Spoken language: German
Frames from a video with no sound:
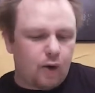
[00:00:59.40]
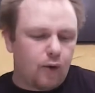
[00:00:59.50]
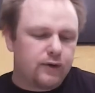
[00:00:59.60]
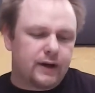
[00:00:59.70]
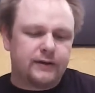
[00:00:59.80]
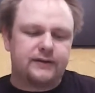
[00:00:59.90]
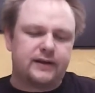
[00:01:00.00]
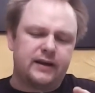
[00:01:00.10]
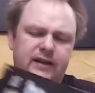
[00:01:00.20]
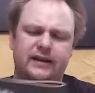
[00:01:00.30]
Und dann
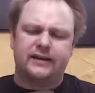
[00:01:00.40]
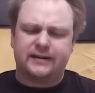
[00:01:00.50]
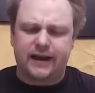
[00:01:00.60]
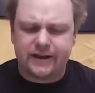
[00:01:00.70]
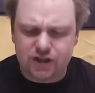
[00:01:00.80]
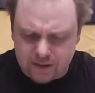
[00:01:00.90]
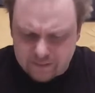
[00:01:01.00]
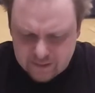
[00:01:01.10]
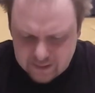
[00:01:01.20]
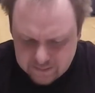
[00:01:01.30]
sehe ich eine
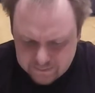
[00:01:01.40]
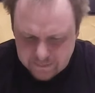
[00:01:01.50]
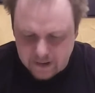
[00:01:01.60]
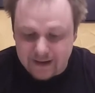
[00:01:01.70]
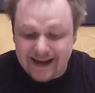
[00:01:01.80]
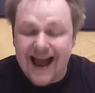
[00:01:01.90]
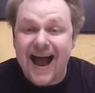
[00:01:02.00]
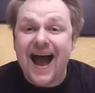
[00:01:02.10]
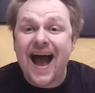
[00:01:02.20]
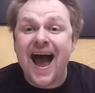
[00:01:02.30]
Zeitschrift. Ich,
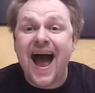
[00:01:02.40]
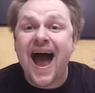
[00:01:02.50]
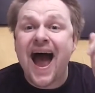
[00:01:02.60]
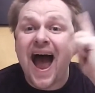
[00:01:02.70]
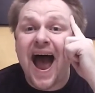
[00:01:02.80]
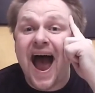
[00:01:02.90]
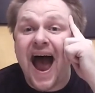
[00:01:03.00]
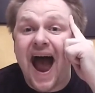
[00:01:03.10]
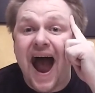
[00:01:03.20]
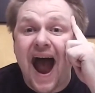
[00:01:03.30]

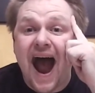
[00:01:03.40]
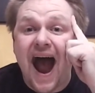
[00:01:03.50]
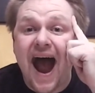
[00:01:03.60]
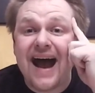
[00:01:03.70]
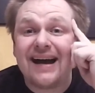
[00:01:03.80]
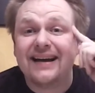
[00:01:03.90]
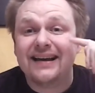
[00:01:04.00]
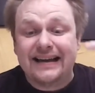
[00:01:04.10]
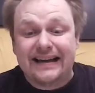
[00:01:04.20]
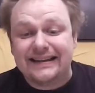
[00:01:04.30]
ah!
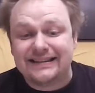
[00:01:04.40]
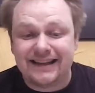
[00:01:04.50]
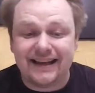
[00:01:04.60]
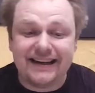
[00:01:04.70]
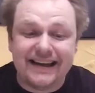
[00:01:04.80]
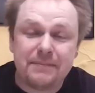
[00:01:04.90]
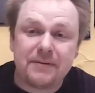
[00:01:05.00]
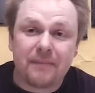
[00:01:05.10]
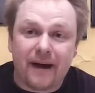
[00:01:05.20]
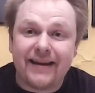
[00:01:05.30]
Der
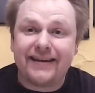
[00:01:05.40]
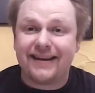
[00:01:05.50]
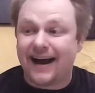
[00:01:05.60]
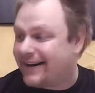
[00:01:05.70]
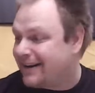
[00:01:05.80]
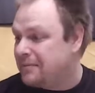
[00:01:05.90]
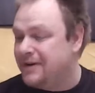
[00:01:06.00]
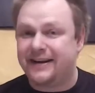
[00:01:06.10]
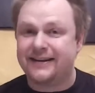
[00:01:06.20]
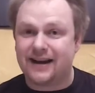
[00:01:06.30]
liebe Mike hat an
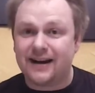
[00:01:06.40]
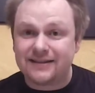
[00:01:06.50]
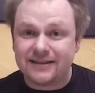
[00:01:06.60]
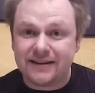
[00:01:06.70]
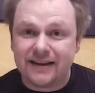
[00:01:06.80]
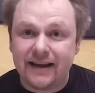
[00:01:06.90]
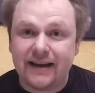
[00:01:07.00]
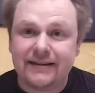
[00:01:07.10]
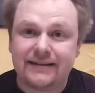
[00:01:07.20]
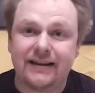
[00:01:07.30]
mich gedacht,
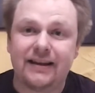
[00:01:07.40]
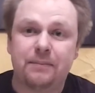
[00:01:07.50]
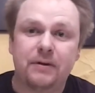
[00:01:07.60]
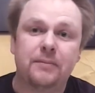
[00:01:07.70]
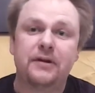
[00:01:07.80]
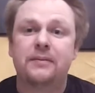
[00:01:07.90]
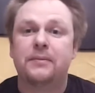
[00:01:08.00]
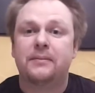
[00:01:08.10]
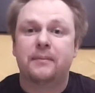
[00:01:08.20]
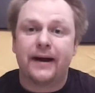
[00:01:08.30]
denn ich bin mich
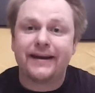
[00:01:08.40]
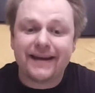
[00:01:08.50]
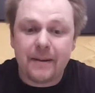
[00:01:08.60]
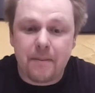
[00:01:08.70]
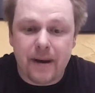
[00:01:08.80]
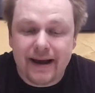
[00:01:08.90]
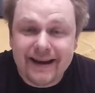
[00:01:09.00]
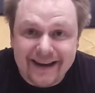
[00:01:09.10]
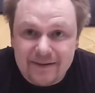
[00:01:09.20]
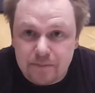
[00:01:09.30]
mit dem Mike
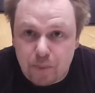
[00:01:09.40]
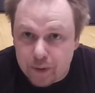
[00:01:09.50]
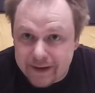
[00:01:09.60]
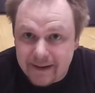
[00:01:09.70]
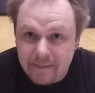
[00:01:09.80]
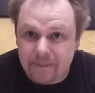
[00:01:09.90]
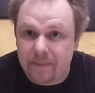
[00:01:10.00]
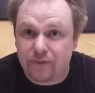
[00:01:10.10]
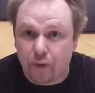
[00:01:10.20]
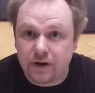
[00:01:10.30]
Blankenburg
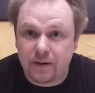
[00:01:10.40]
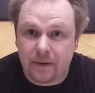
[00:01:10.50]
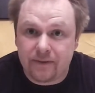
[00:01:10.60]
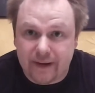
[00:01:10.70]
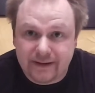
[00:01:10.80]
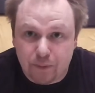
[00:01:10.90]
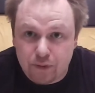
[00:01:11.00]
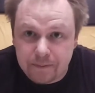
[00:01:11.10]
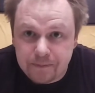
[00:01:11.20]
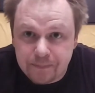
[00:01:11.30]
befreundet bei Facebook.